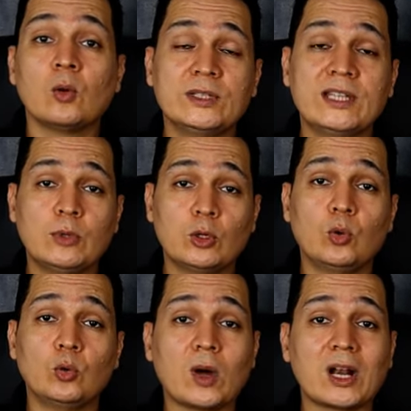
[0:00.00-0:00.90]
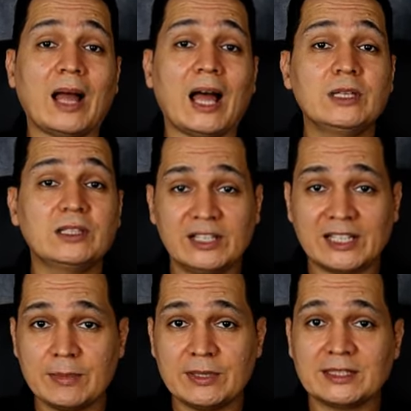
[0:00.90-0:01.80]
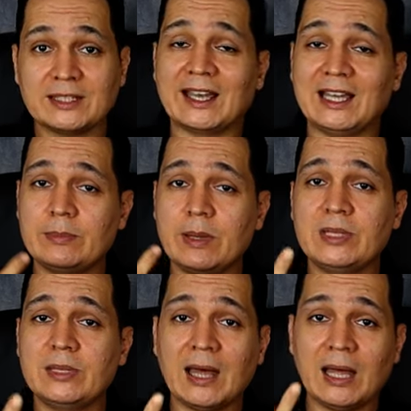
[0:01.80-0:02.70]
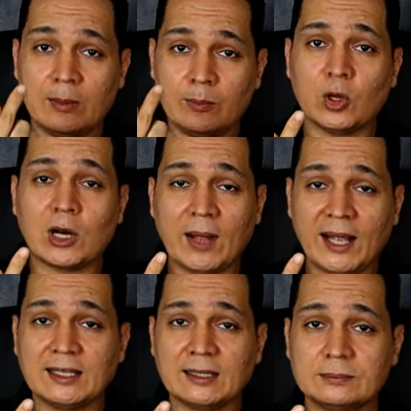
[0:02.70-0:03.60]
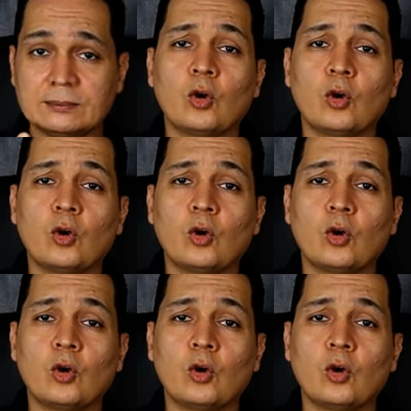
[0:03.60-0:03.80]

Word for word: وده بيكون ورم حميد في الكبد غالبا بيبقى بؤره واحده